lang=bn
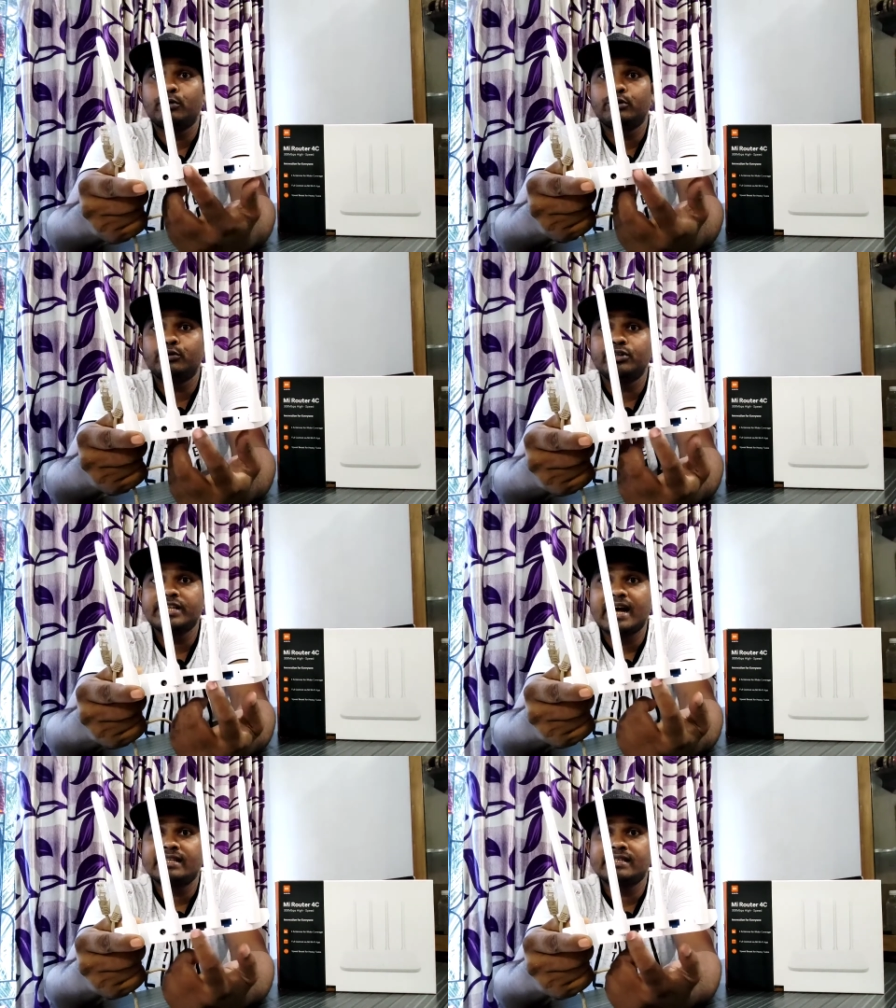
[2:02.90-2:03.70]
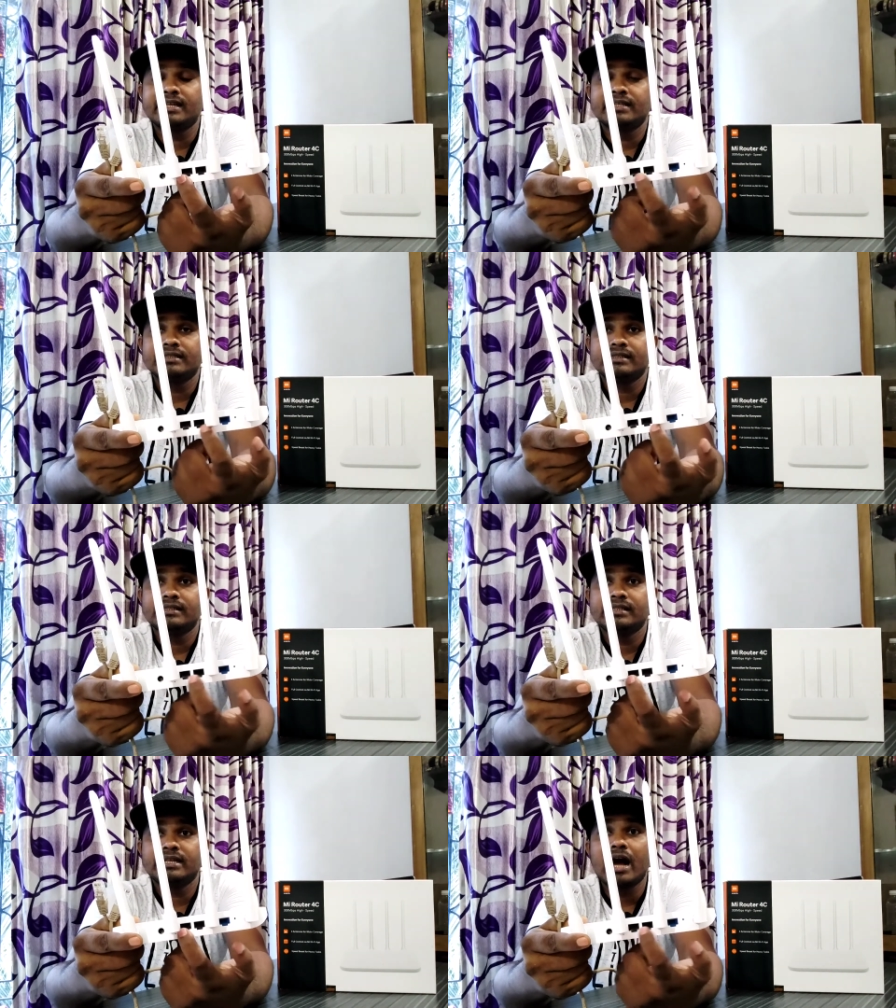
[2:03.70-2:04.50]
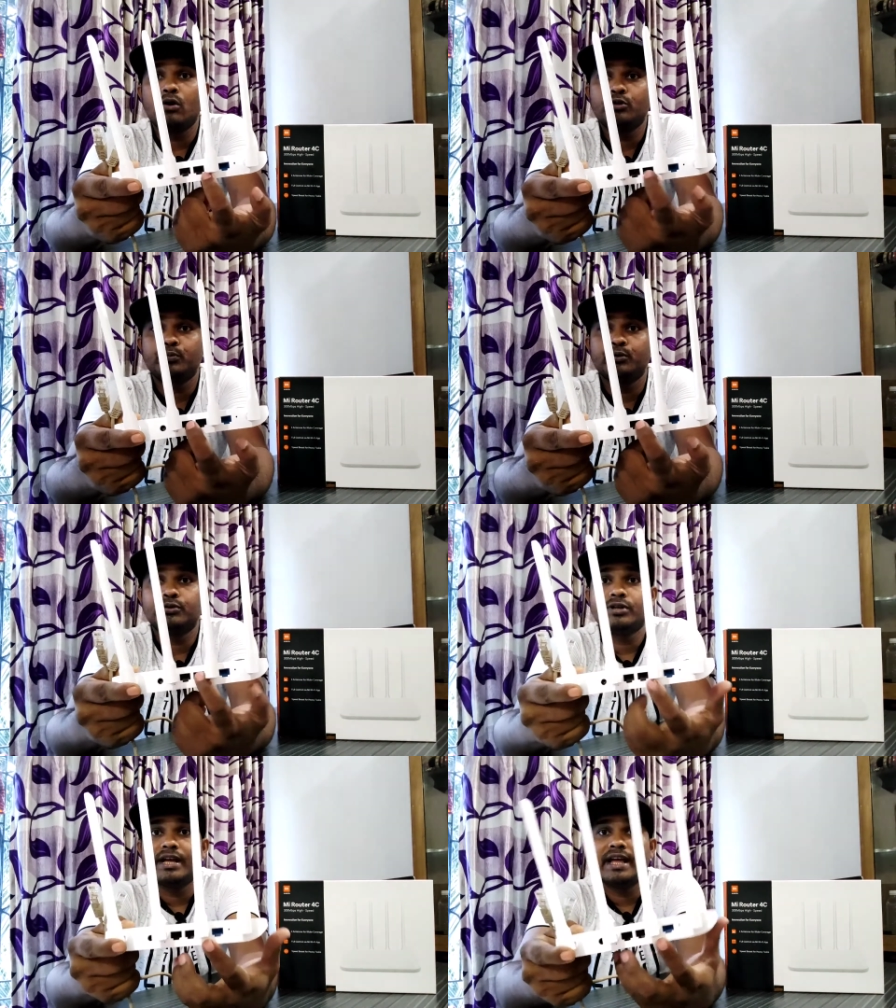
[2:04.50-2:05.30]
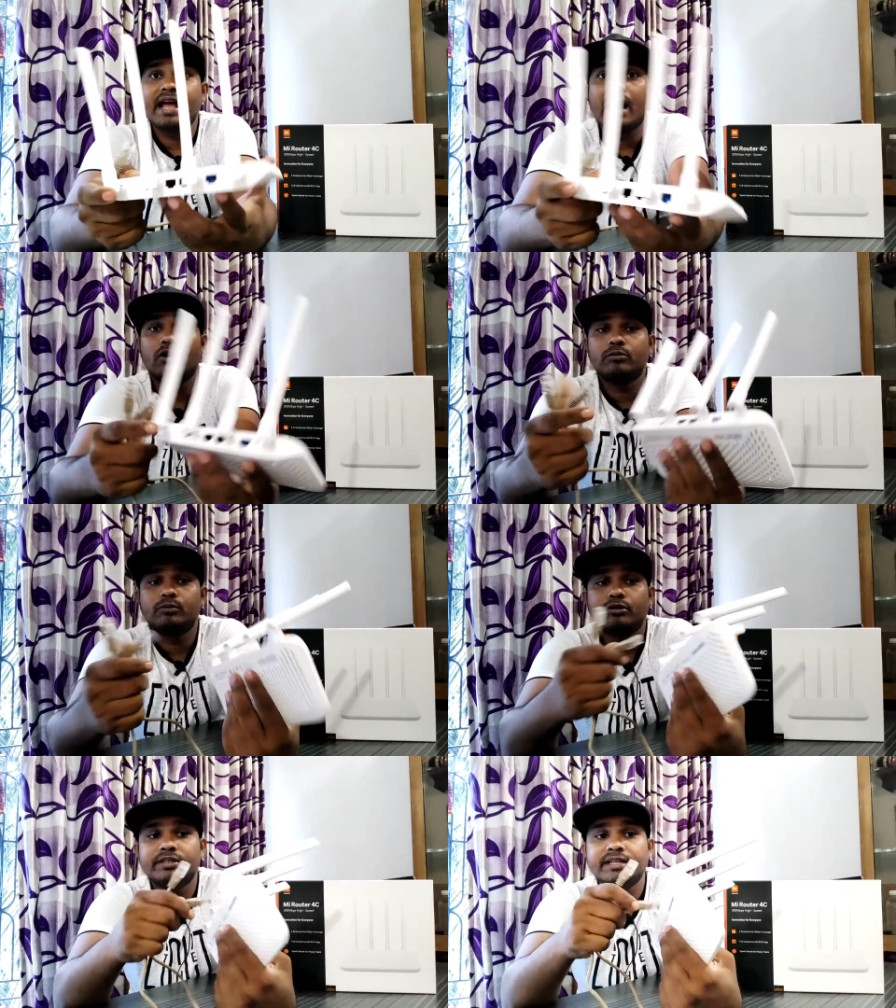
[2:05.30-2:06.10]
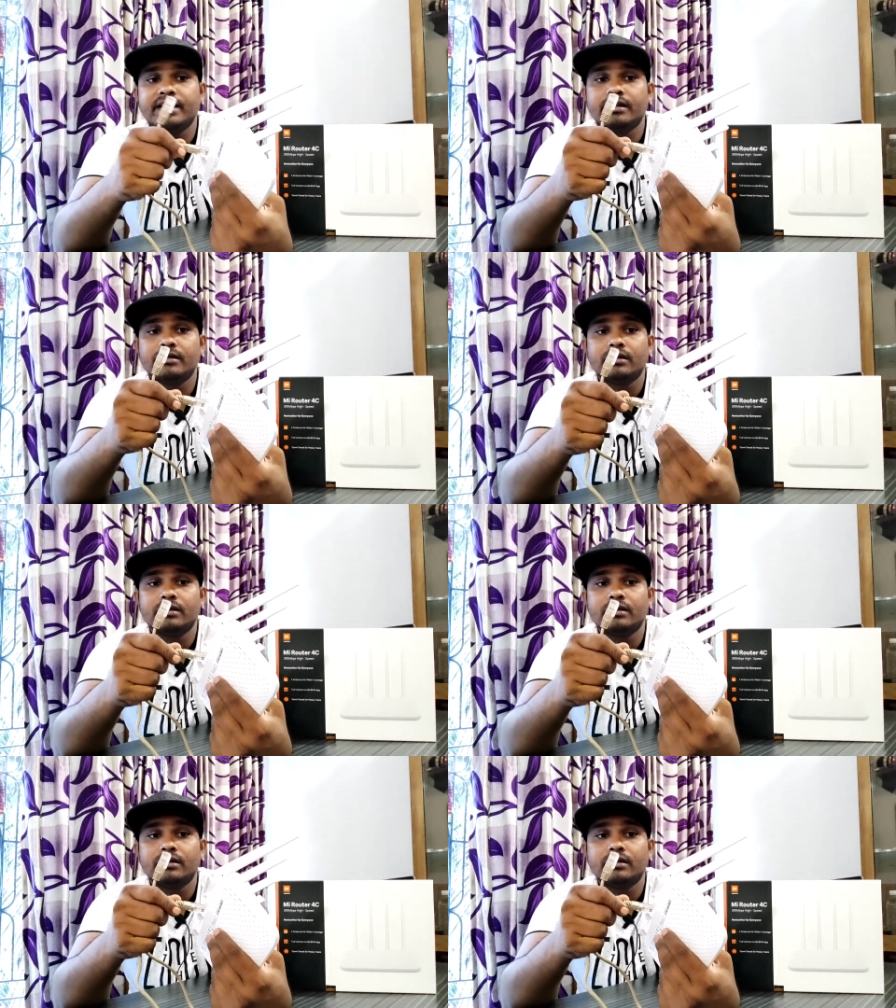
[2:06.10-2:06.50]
পোর্ট দুইটা আছে যেটা আউটপুট এই আউটপুট দিয়ে